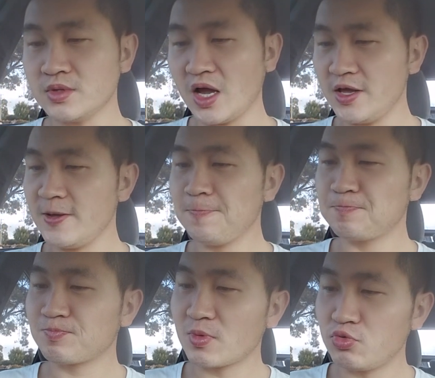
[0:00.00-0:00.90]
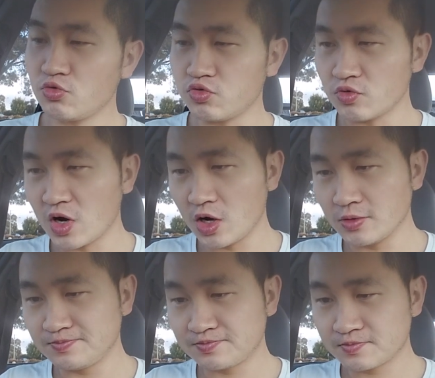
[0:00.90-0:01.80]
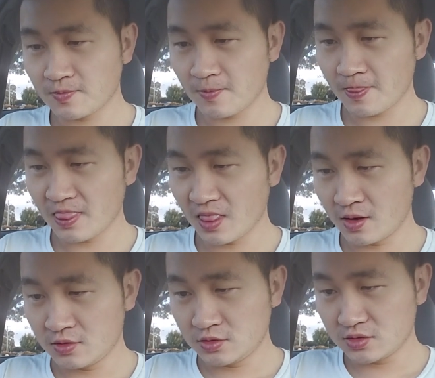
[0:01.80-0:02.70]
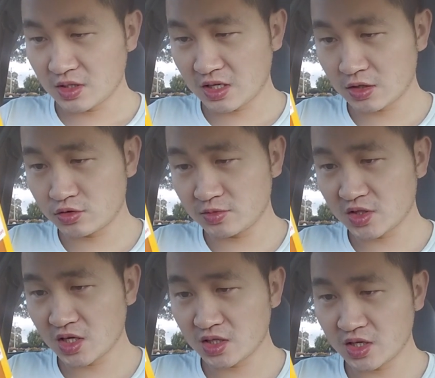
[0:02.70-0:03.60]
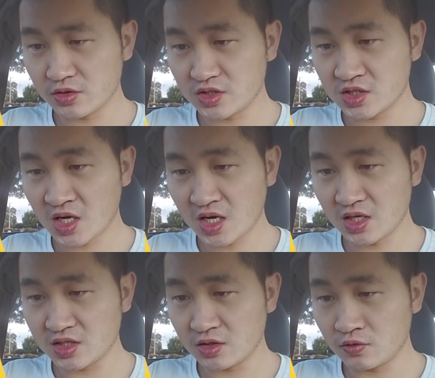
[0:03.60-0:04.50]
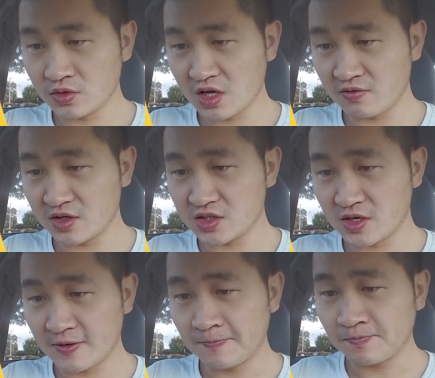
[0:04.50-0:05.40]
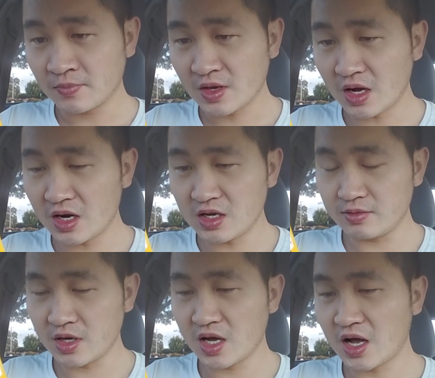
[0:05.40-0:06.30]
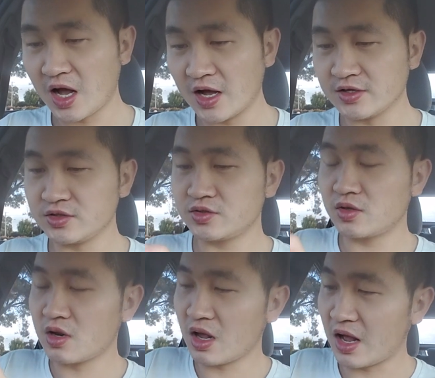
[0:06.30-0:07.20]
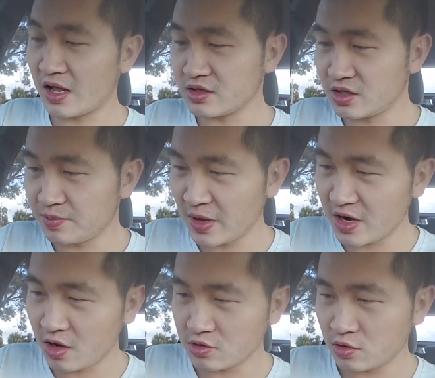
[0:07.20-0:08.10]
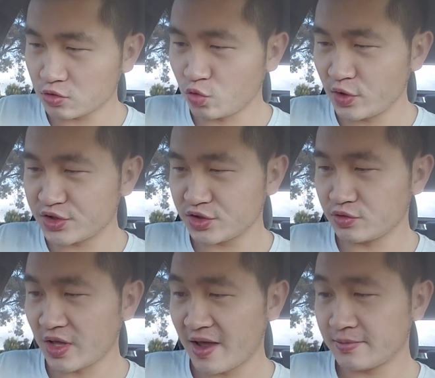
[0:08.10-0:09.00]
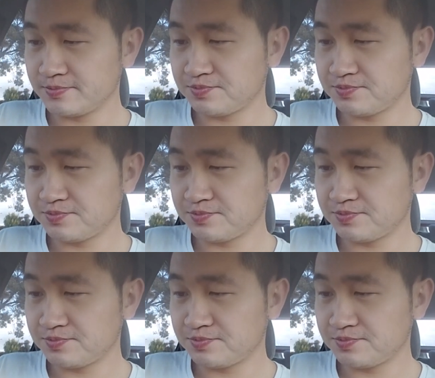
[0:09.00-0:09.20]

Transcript: 哎，不苦啊。那它说明它应该有其他的人工甜味剂啊。它里边含含的配料有脱脂牛奶、